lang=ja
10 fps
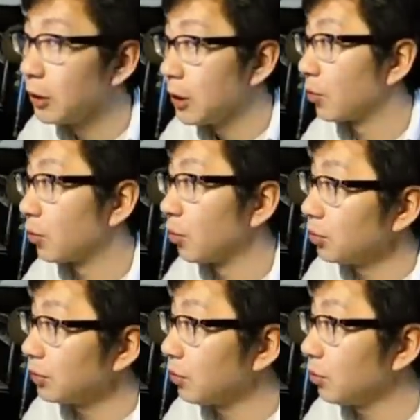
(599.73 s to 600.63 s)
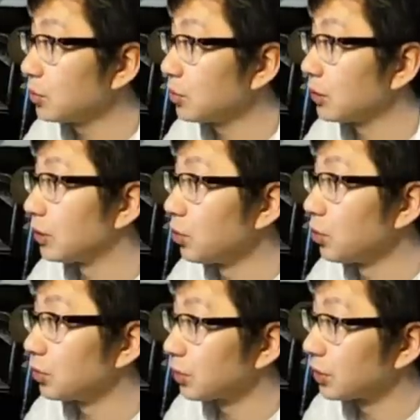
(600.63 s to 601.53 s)
まあ、こんな放送な5期
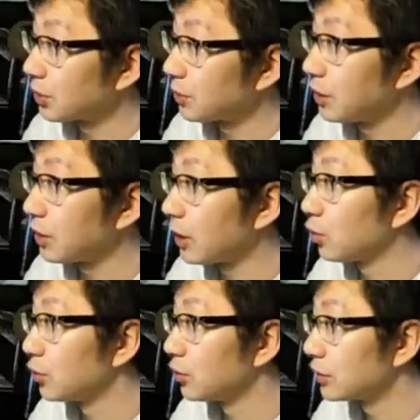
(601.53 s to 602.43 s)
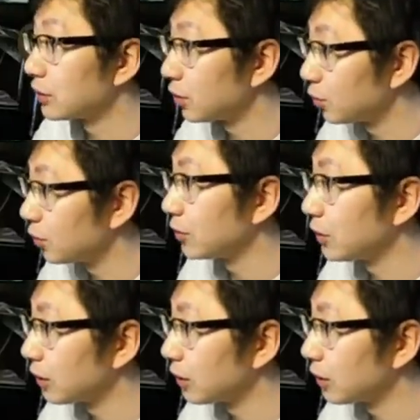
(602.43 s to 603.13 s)
の人たちは見てないと思うんですけども、